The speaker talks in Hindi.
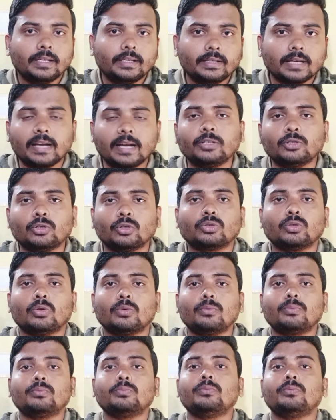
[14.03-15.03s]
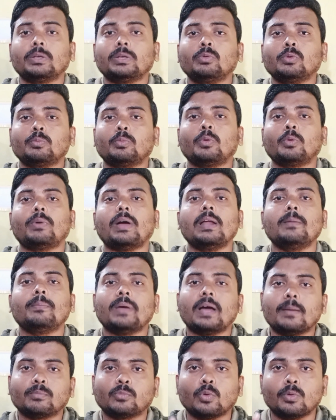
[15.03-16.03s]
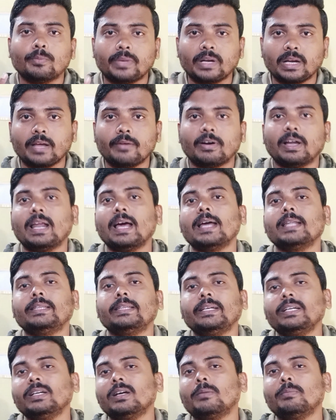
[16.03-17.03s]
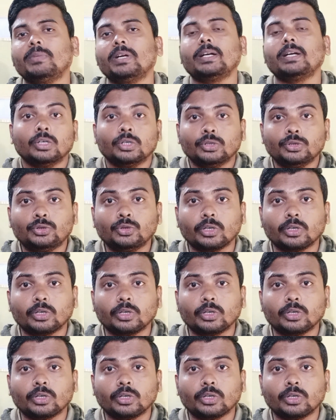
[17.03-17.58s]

यानी कि दोस्तों फेसबुक प्रोफाइल पे आपको मिलने वाला है तीन अपडेट